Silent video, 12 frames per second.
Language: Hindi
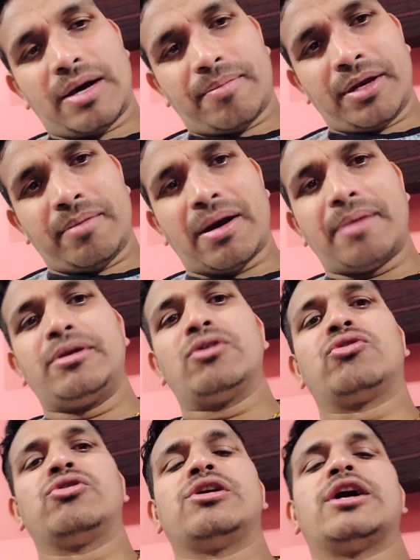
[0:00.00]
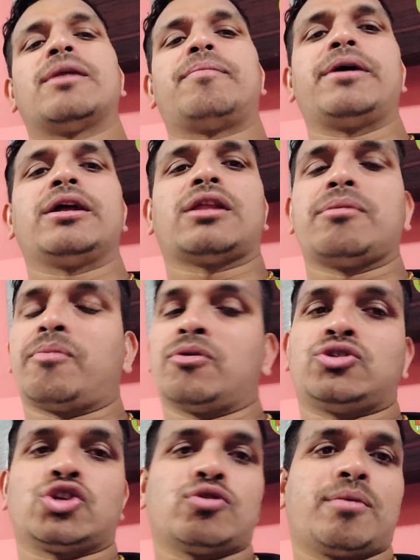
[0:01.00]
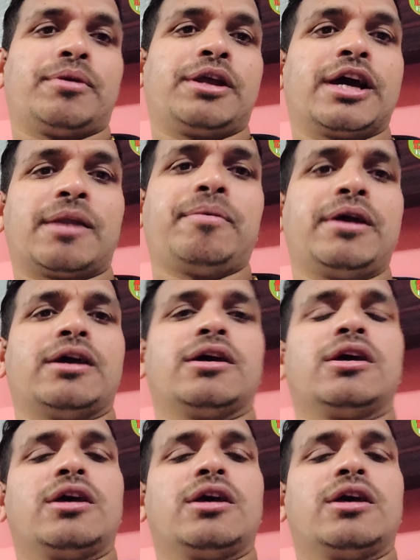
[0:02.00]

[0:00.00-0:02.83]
अपनी भाभी लोगों के घर पे तभी पहुँच चुका हूँ अपने घर पे